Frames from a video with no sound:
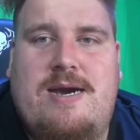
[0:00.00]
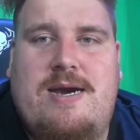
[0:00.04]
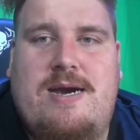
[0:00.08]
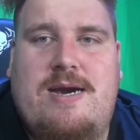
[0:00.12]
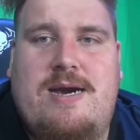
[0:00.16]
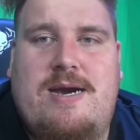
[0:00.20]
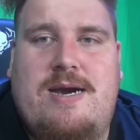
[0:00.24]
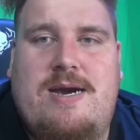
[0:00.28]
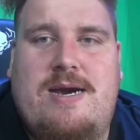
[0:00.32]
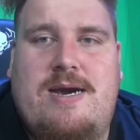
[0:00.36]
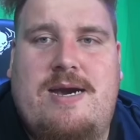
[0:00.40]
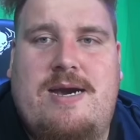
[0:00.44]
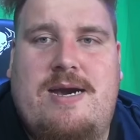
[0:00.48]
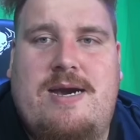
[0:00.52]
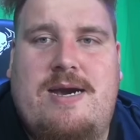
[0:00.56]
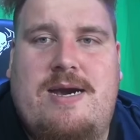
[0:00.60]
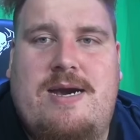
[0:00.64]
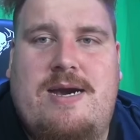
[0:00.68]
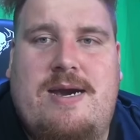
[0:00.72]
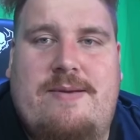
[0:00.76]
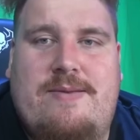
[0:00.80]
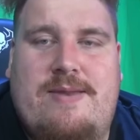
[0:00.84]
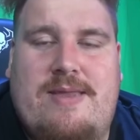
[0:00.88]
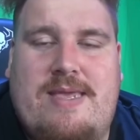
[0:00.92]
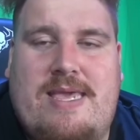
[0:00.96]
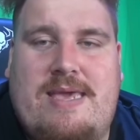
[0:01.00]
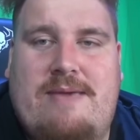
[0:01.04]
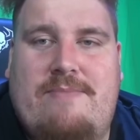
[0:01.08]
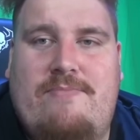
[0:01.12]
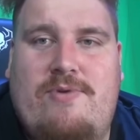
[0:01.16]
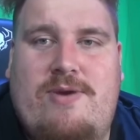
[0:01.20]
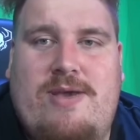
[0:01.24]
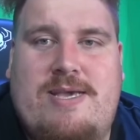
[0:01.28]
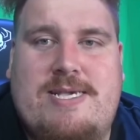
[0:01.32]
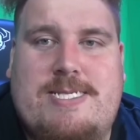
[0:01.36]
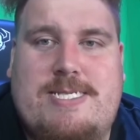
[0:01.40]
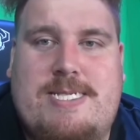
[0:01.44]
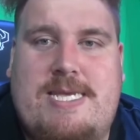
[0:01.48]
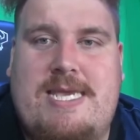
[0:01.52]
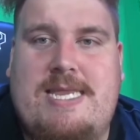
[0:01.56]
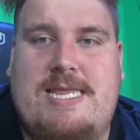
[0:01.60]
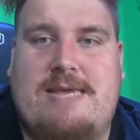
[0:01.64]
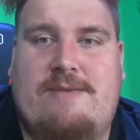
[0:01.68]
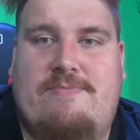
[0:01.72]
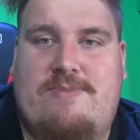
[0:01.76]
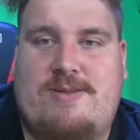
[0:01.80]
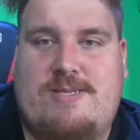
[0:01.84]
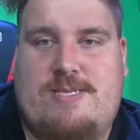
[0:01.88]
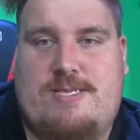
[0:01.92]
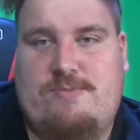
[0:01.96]
auch. Also der Gameboy SD,
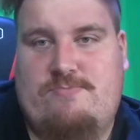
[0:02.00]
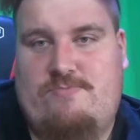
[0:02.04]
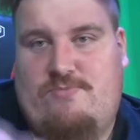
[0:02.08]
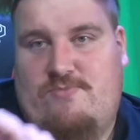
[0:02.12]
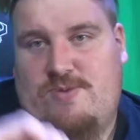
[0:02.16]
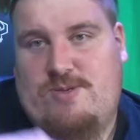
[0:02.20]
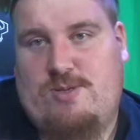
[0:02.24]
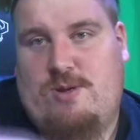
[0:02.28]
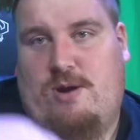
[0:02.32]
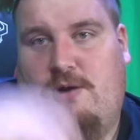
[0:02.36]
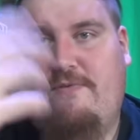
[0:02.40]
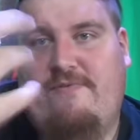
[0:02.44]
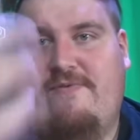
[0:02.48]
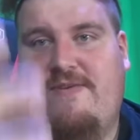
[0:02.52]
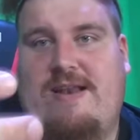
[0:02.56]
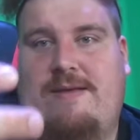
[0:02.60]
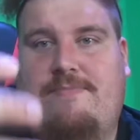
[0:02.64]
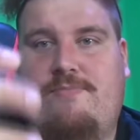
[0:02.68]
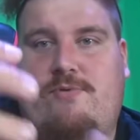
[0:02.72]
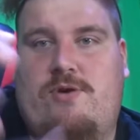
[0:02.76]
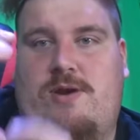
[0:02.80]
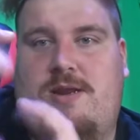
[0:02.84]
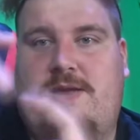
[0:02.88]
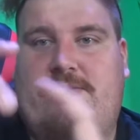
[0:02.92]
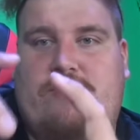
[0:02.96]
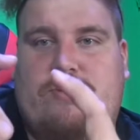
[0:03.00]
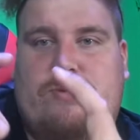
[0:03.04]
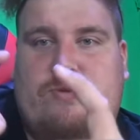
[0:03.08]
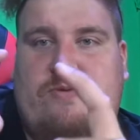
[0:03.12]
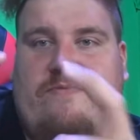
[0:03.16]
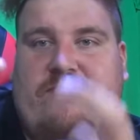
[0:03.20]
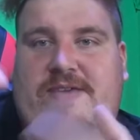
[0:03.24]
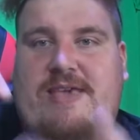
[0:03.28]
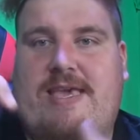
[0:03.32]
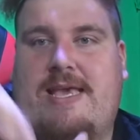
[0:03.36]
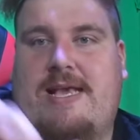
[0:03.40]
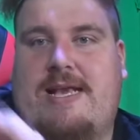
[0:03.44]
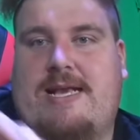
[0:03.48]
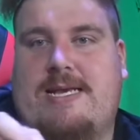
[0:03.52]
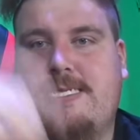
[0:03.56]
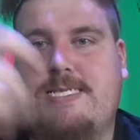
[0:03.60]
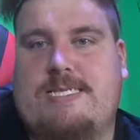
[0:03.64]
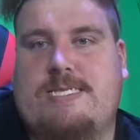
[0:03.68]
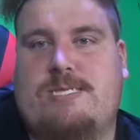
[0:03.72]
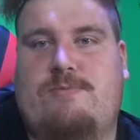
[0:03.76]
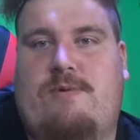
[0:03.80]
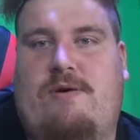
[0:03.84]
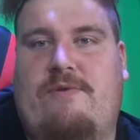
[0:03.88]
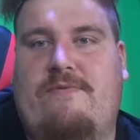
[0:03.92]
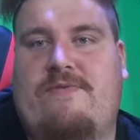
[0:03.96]
der man, zum, man so aufklappen konnte, der aber so ein viereckiger
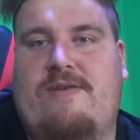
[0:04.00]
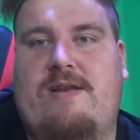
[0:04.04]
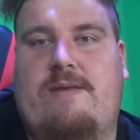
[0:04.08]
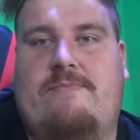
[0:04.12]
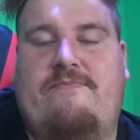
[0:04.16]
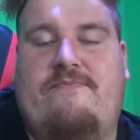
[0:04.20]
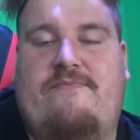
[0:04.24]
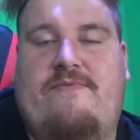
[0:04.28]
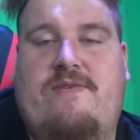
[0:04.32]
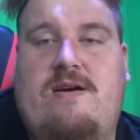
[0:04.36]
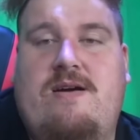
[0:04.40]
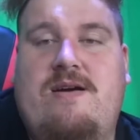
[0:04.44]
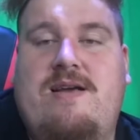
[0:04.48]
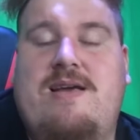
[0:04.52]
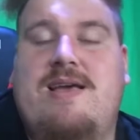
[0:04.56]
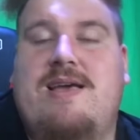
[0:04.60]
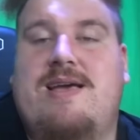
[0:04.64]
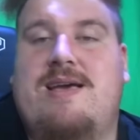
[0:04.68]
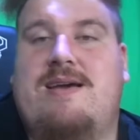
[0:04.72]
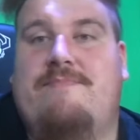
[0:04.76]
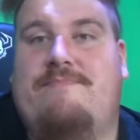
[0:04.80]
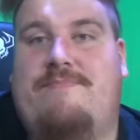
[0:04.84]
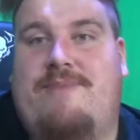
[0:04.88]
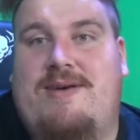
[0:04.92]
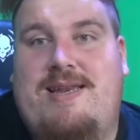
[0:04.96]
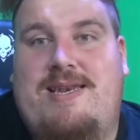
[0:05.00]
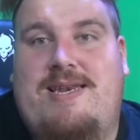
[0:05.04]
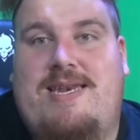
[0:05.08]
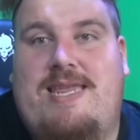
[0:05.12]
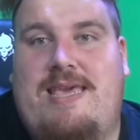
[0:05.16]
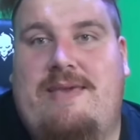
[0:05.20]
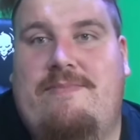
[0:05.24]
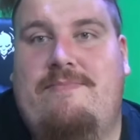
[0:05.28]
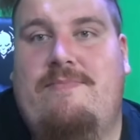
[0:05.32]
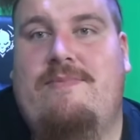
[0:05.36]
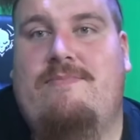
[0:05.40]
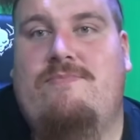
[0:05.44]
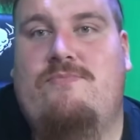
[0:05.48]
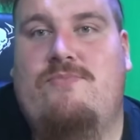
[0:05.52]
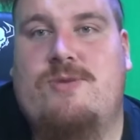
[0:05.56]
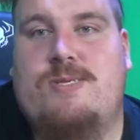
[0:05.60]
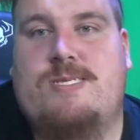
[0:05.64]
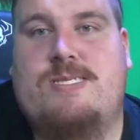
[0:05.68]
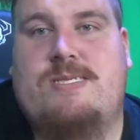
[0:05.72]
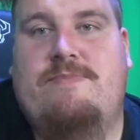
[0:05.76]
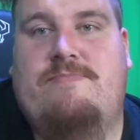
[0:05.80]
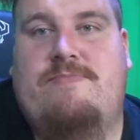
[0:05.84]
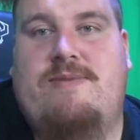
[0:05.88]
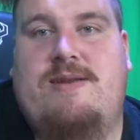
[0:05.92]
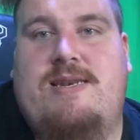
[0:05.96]
Kasten zum Aufklappen war, bei dem
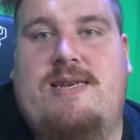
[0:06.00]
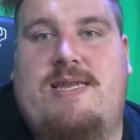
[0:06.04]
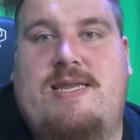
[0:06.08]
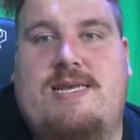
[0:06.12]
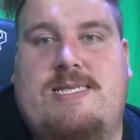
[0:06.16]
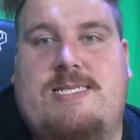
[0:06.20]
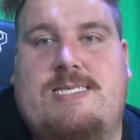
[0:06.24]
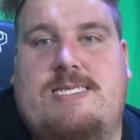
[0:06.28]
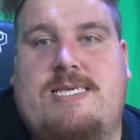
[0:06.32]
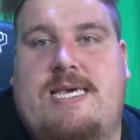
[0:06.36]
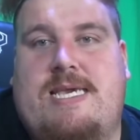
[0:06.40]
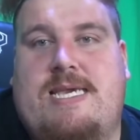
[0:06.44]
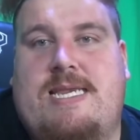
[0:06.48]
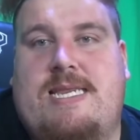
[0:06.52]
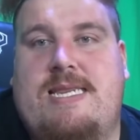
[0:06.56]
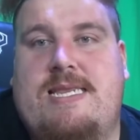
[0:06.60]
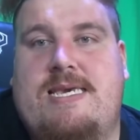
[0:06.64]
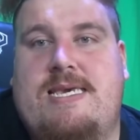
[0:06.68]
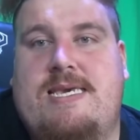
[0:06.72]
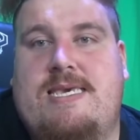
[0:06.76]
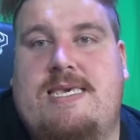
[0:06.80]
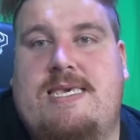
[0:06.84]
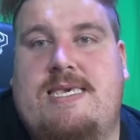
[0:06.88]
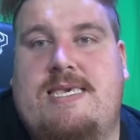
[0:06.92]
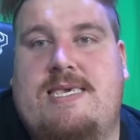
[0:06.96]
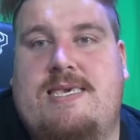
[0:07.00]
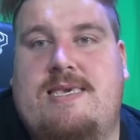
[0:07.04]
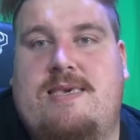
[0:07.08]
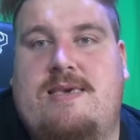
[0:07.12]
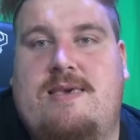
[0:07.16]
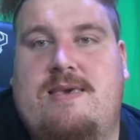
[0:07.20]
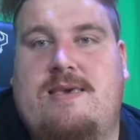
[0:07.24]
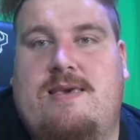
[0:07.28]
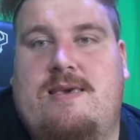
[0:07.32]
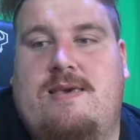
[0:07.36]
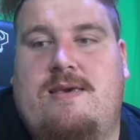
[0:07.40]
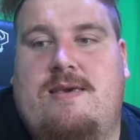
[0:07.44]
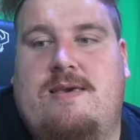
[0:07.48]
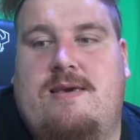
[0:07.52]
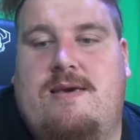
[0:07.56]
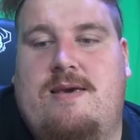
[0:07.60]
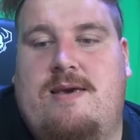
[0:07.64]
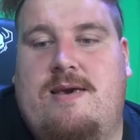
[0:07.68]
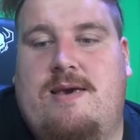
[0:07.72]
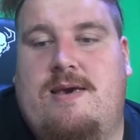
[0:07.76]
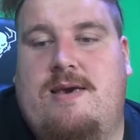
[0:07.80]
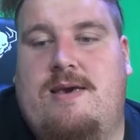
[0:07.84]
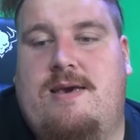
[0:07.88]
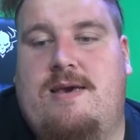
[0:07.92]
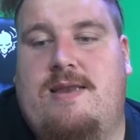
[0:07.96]
musste man tatsächlich
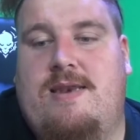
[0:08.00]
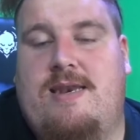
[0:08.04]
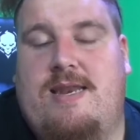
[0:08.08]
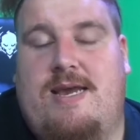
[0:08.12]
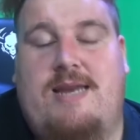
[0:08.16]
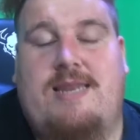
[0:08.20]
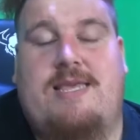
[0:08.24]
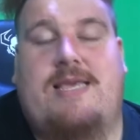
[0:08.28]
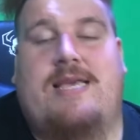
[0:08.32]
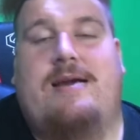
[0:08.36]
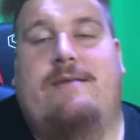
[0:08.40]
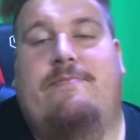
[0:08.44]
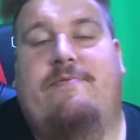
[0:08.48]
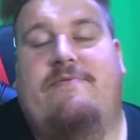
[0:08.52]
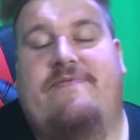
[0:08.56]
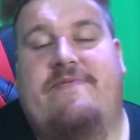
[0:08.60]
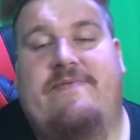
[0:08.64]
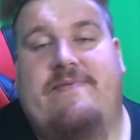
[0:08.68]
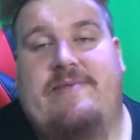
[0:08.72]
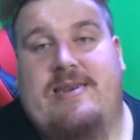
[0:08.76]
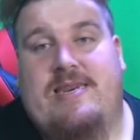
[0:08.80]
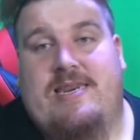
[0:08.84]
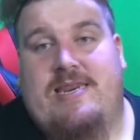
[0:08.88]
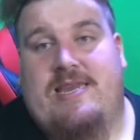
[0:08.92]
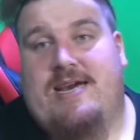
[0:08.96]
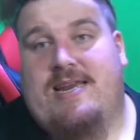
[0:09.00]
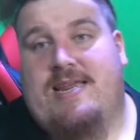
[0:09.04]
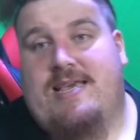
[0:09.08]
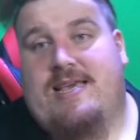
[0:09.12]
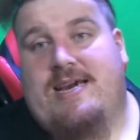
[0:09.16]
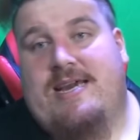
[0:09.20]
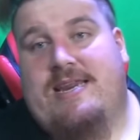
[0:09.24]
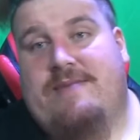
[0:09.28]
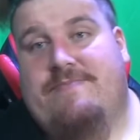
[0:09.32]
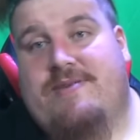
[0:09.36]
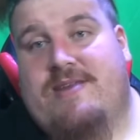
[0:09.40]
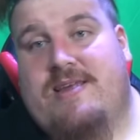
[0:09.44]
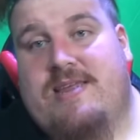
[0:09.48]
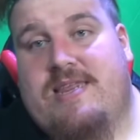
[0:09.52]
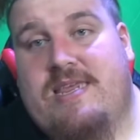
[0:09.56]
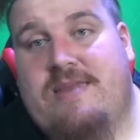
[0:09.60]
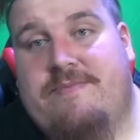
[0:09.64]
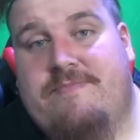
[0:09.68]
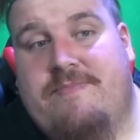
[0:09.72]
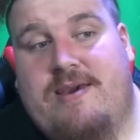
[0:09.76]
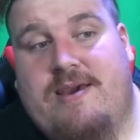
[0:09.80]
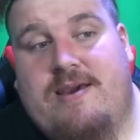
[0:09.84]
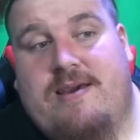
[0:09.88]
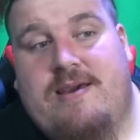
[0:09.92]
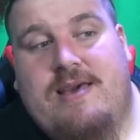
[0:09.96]
äh, Ladekabel verwenden. Der hatte keine
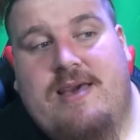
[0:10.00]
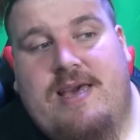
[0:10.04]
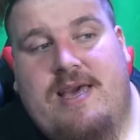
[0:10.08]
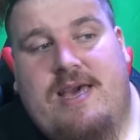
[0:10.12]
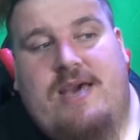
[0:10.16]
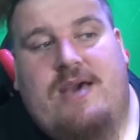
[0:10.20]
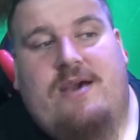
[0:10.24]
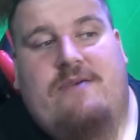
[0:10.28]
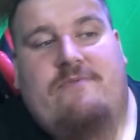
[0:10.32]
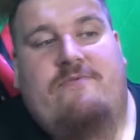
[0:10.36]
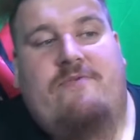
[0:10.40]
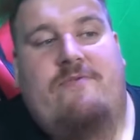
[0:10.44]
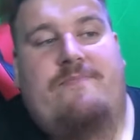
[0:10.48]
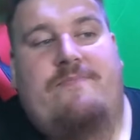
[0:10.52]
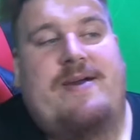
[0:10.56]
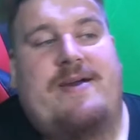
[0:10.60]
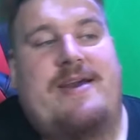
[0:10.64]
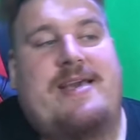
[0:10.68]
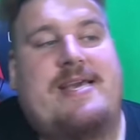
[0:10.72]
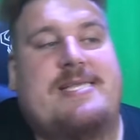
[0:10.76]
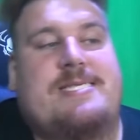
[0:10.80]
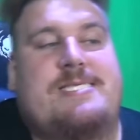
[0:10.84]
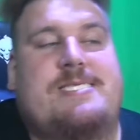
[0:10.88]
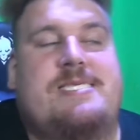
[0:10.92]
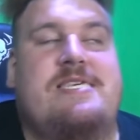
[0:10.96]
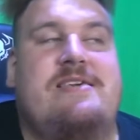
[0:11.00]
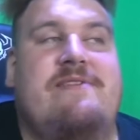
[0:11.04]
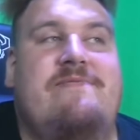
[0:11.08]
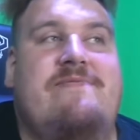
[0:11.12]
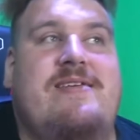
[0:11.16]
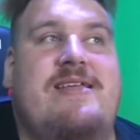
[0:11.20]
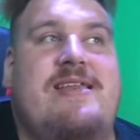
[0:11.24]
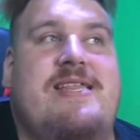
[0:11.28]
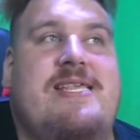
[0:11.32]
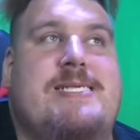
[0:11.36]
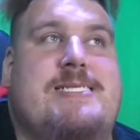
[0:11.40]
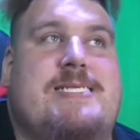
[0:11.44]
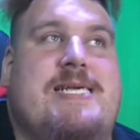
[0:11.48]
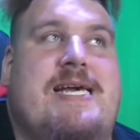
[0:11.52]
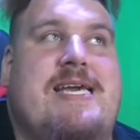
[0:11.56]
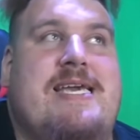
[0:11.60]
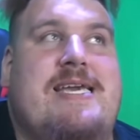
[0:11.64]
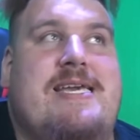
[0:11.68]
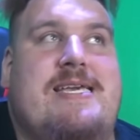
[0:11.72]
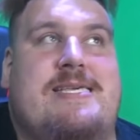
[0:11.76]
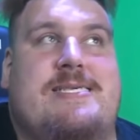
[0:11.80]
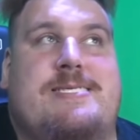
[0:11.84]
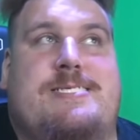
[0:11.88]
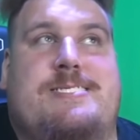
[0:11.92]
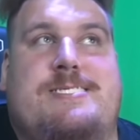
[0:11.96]
Batterien mehr. Wobei jetzt hier wieder die Sache
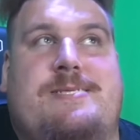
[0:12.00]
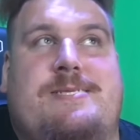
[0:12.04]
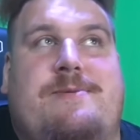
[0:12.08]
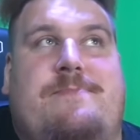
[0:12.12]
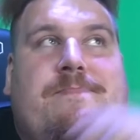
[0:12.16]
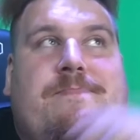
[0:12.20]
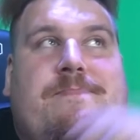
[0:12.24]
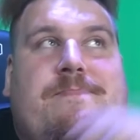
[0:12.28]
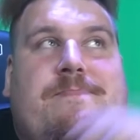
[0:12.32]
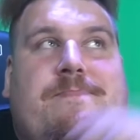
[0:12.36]
ist,